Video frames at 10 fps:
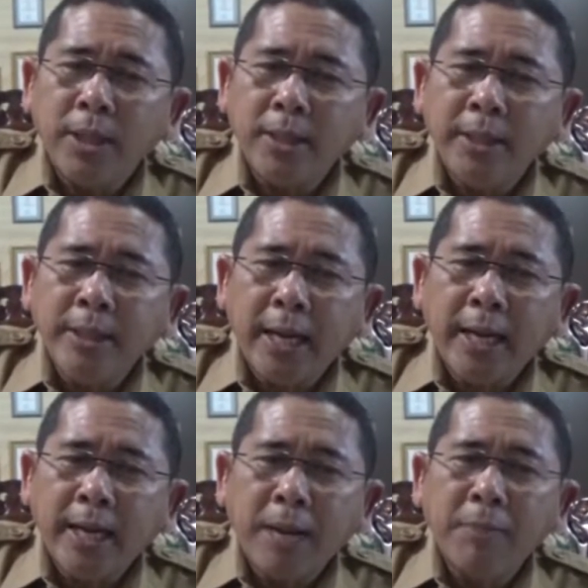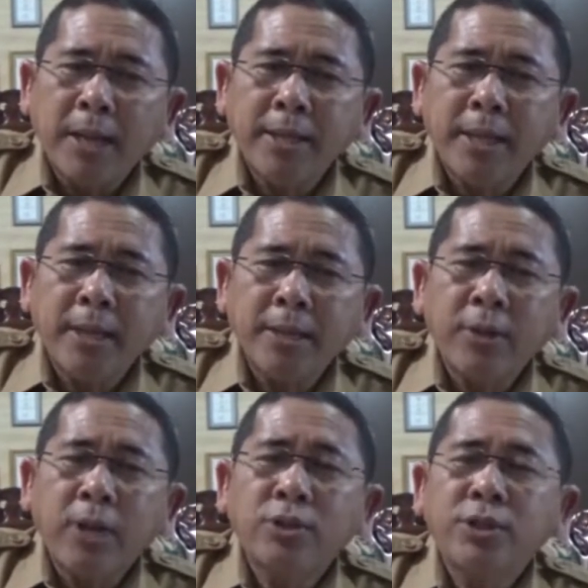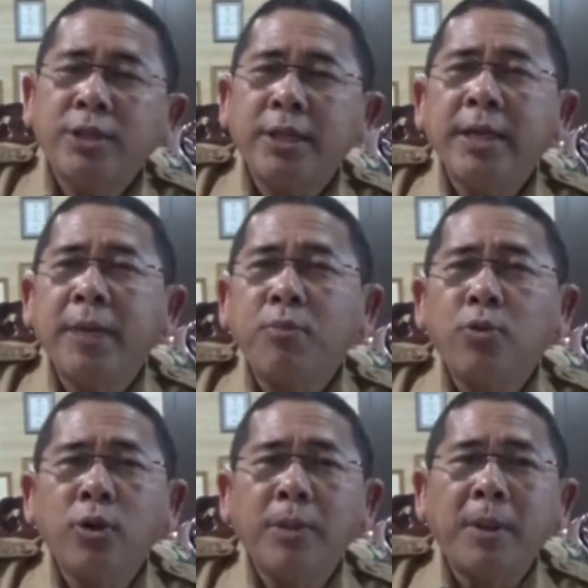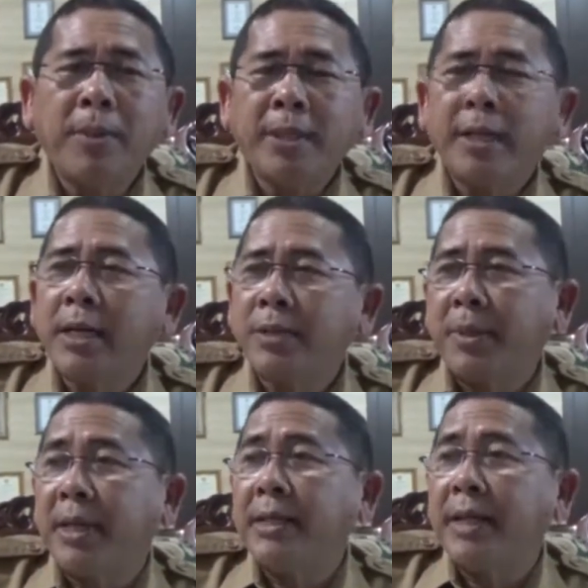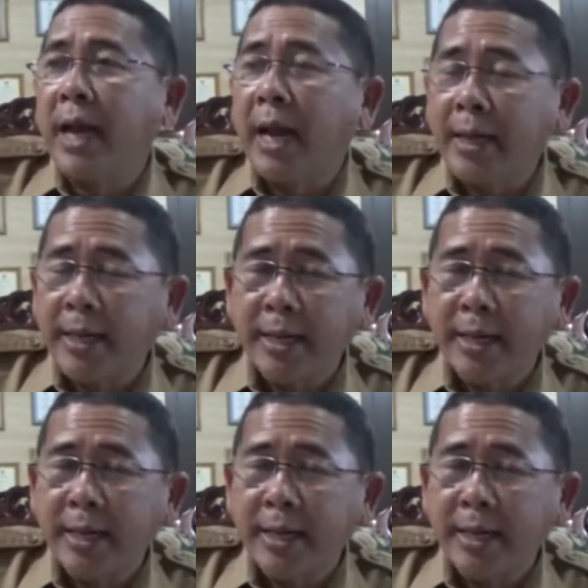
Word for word: di jalan Ahmad Yani itu harus 35 meter dari sepadan jalan.